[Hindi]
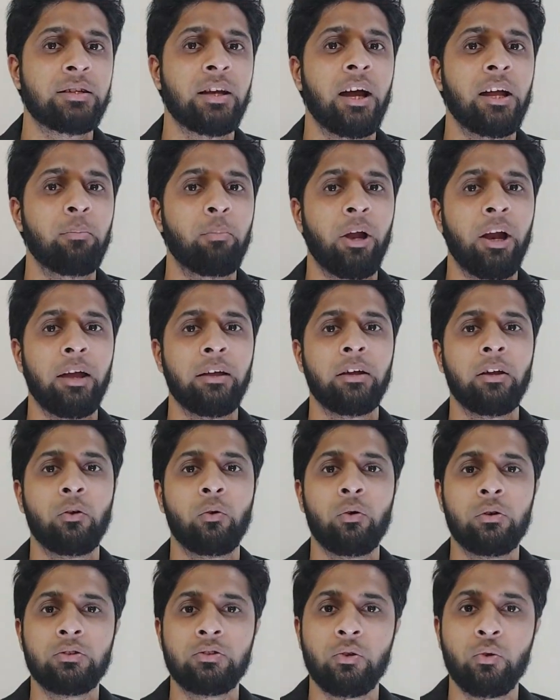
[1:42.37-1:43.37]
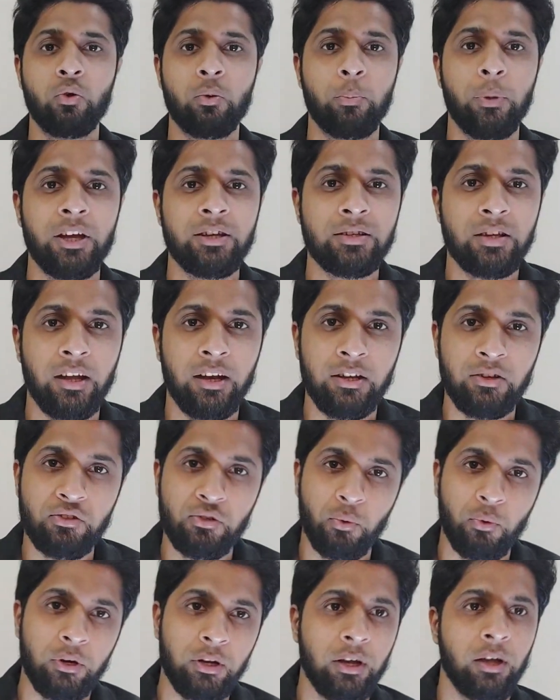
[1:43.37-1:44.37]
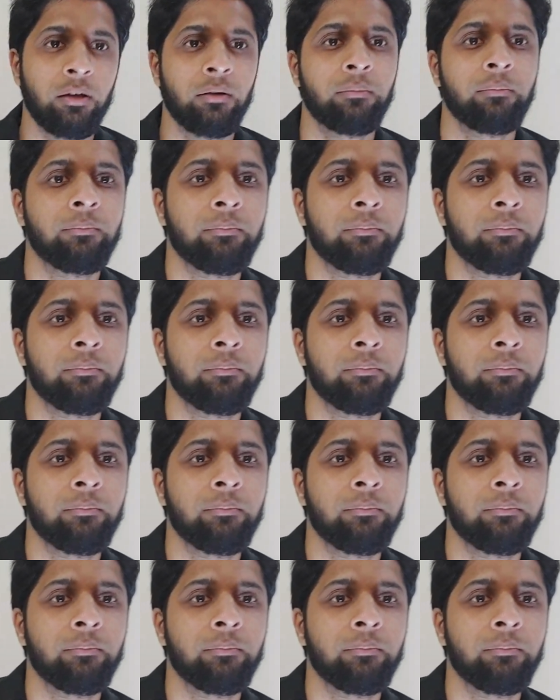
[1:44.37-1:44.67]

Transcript: साथ बेल आइकन को जरूर प्रेस करें शुक्रिया